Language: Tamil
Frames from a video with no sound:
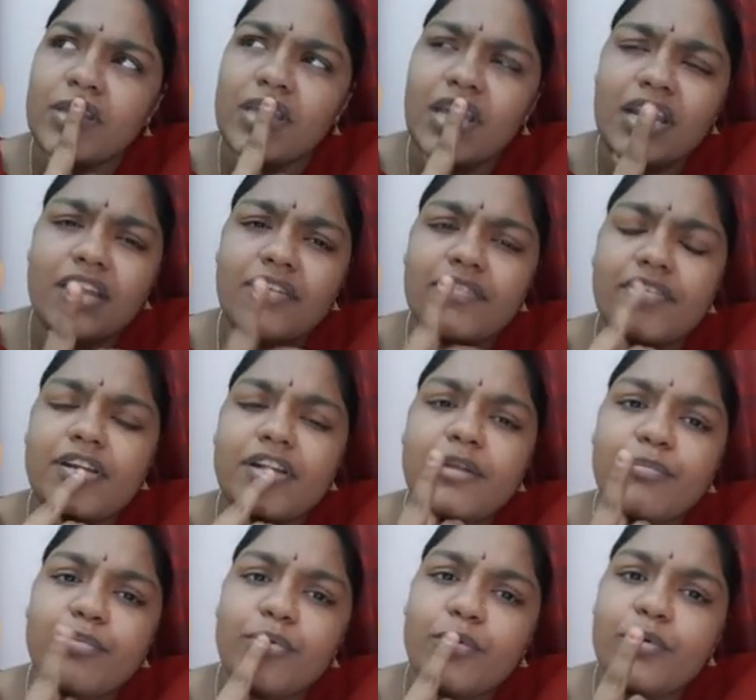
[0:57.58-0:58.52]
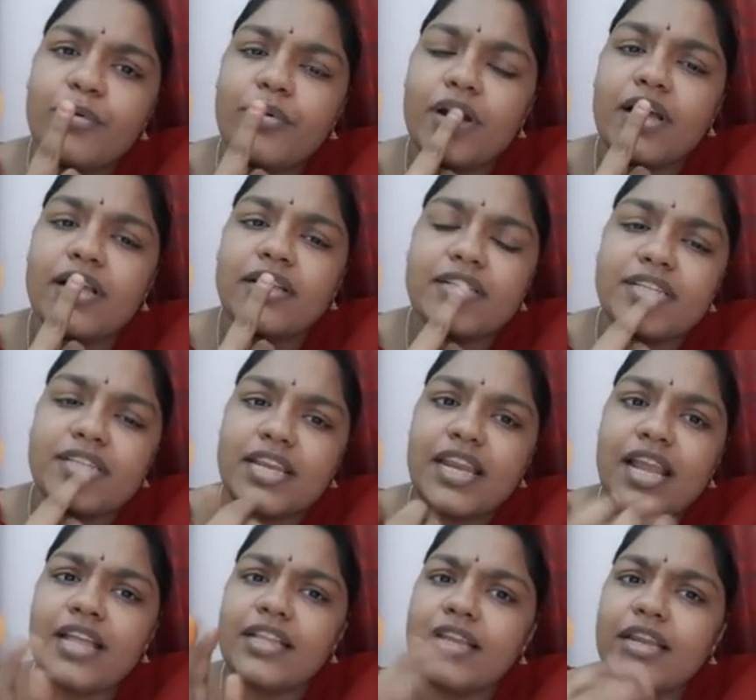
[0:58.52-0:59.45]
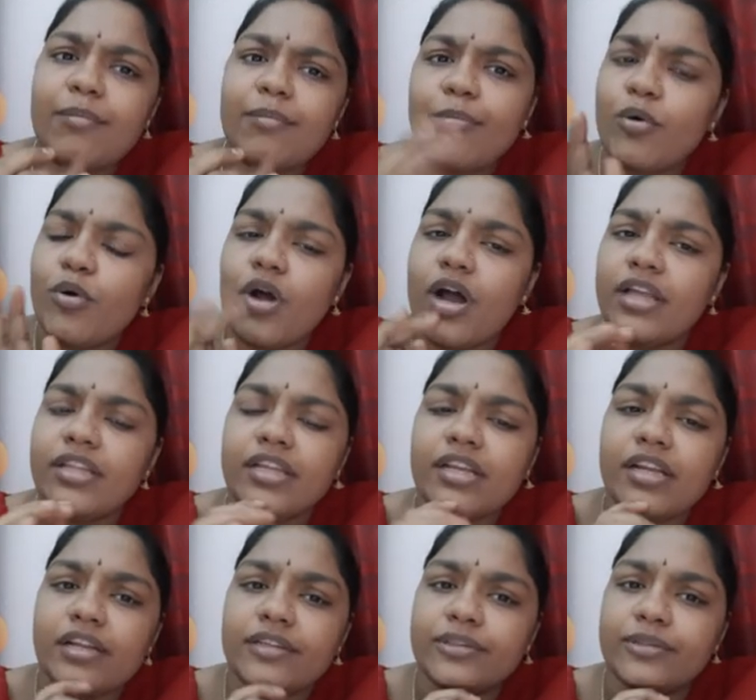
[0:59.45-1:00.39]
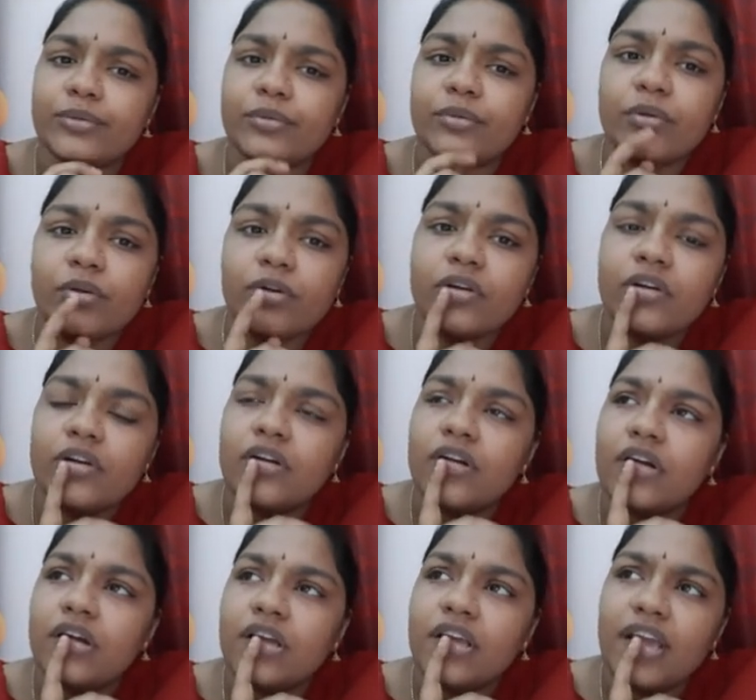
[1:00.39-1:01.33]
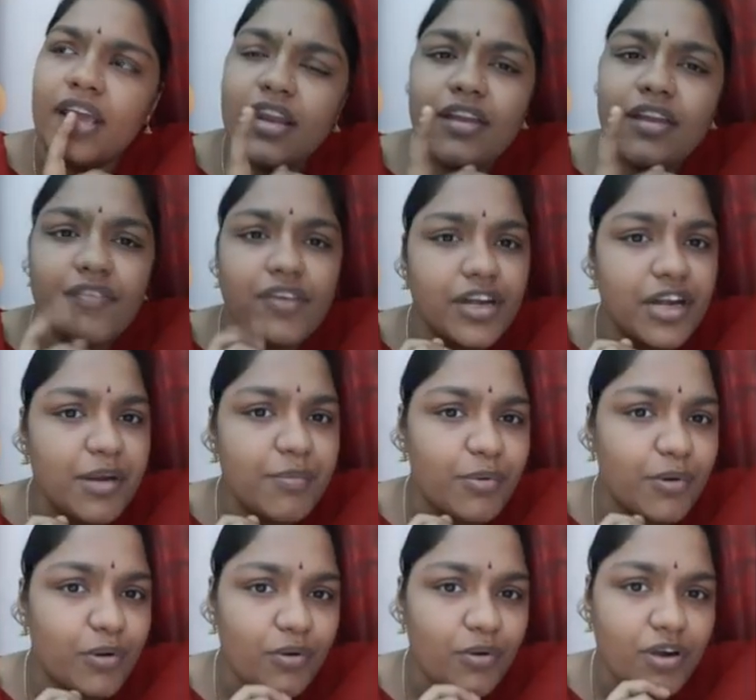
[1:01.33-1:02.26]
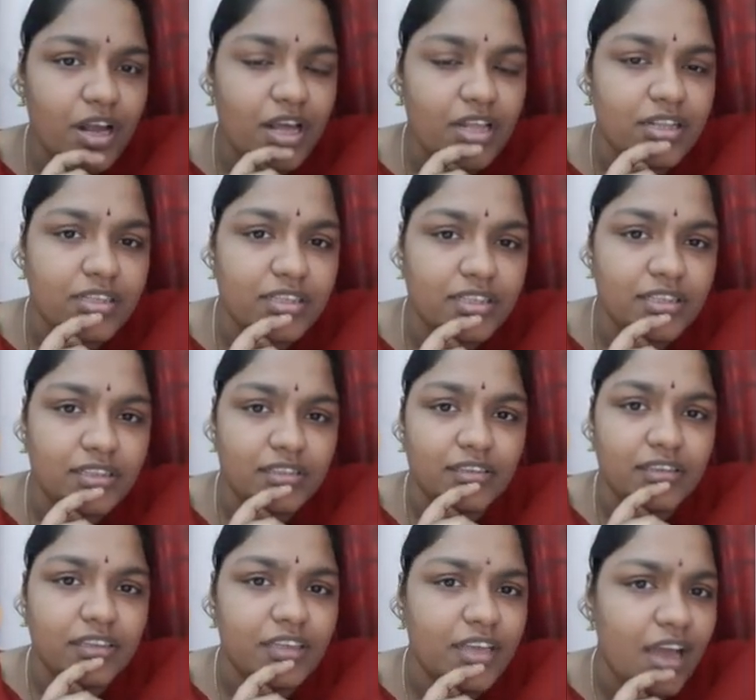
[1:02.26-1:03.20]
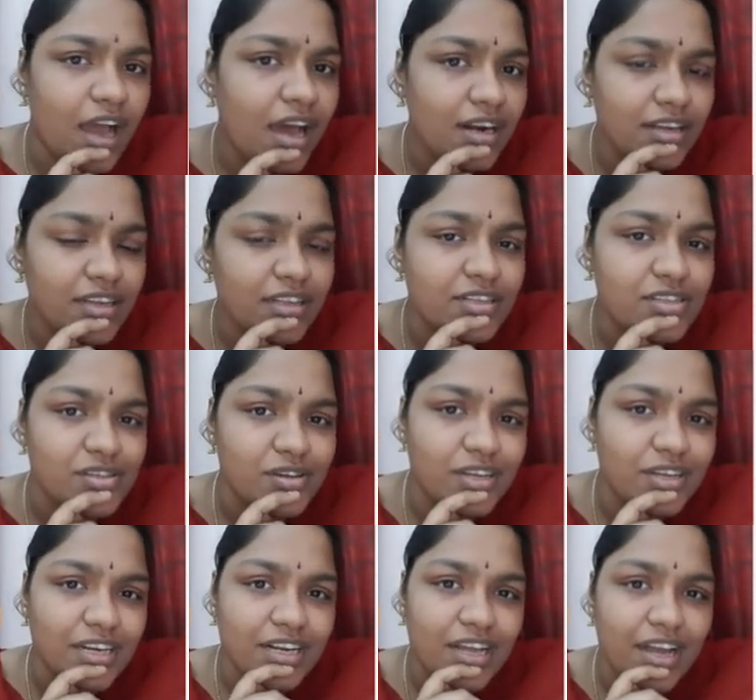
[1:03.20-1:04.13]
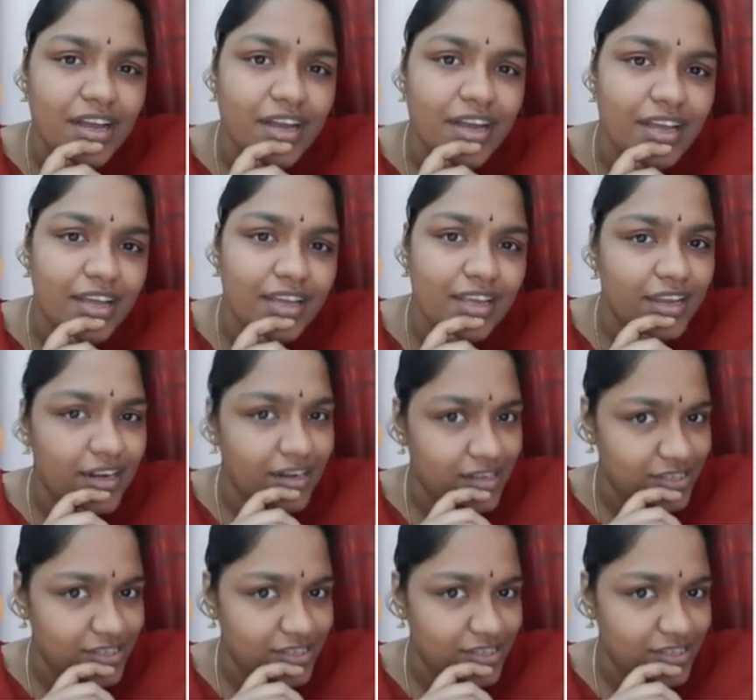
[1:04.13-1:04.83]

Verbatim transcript: என்னை விட்டுட்டு போகக்கூடாது செல்லாதேன்னா போகாதேன்னு அர்த்தம் என்ன விட்டுட்டு போகக்கூடாது யாருக்கு இது சொல்லியிருக்காங்க என்ன